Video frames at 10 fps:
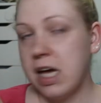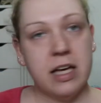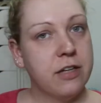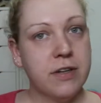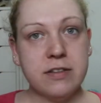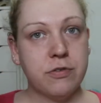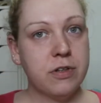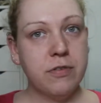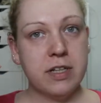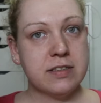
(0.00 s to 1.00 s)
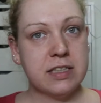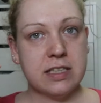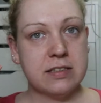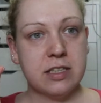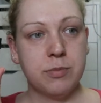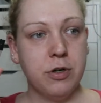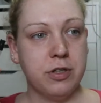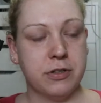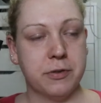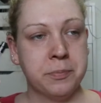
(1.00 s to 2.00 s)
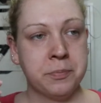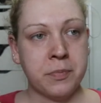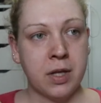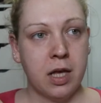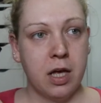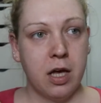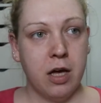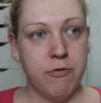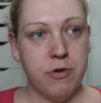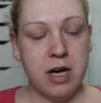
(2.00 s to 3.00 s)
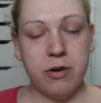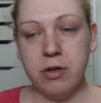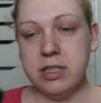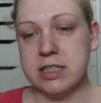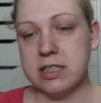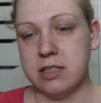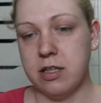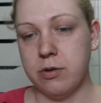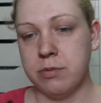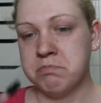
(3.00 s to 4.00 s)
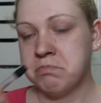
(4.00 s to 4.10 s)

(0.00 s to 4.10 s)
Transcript: Ich weiß auf jeden Fall, dass ich das nicht mochte. Wonach roch das genau?